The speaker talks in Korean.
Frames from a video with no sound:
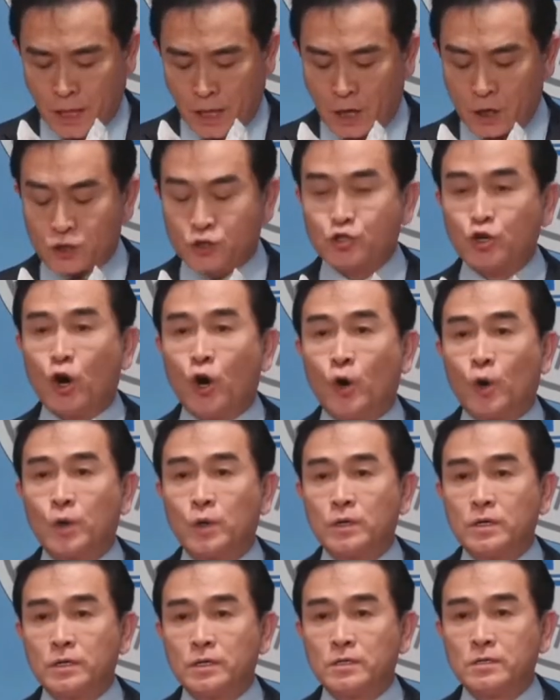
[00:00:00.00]

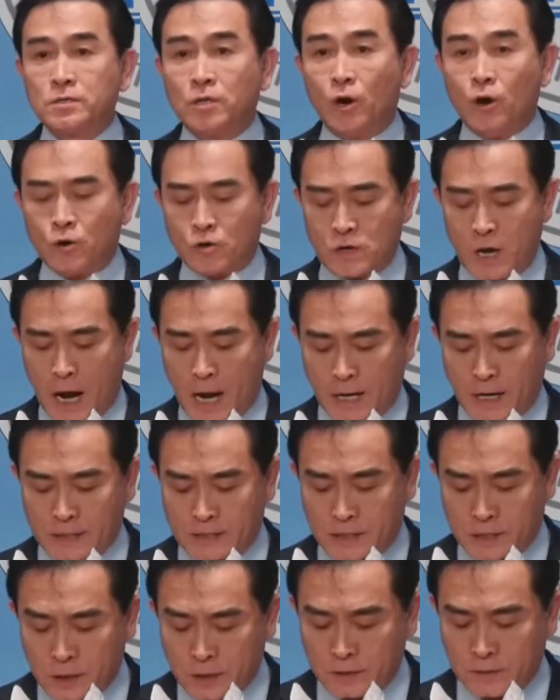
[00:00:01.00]
때릴수록 더욱
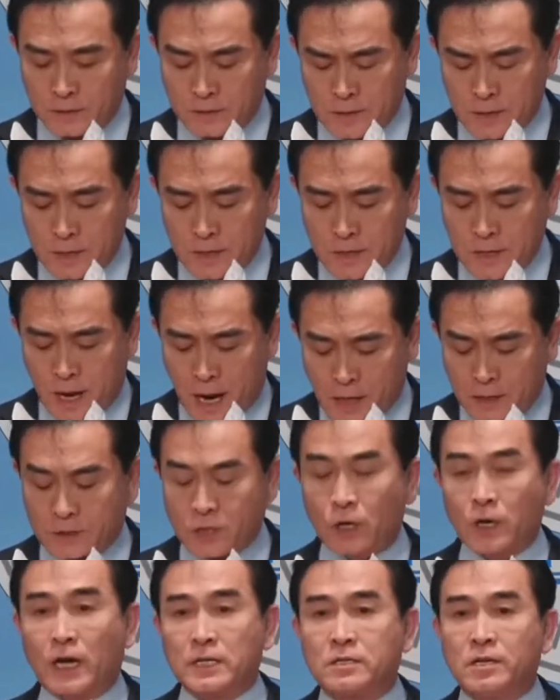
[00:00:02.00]
강해지는
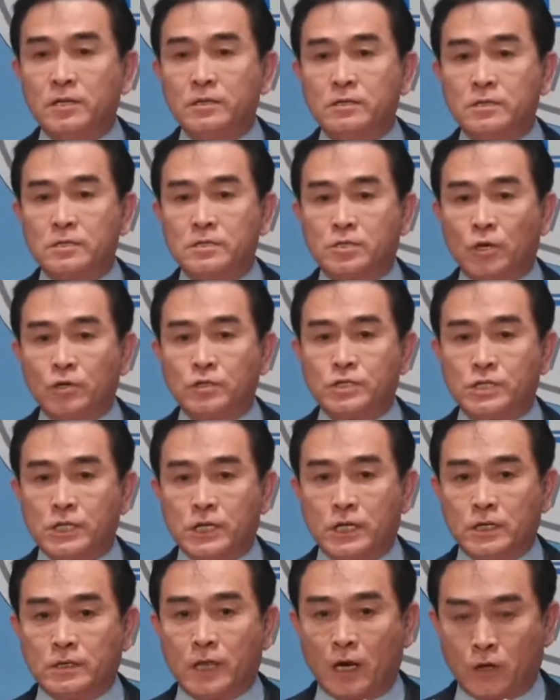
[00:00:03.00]
강철 같은
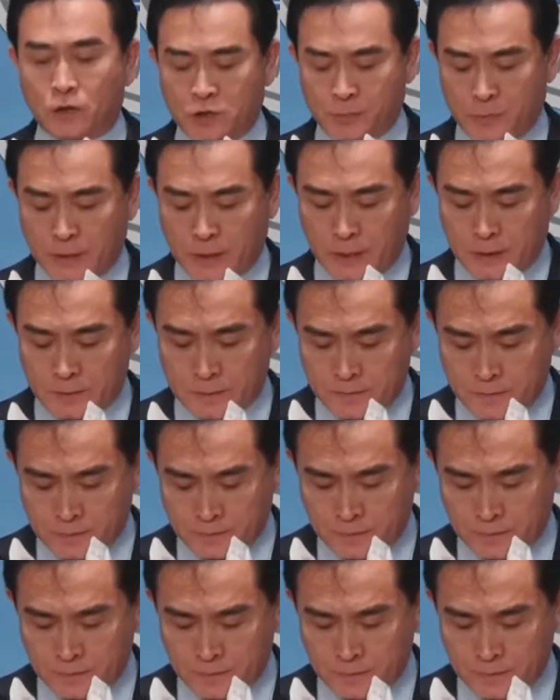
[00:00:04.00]
정치인이 될 것입니다.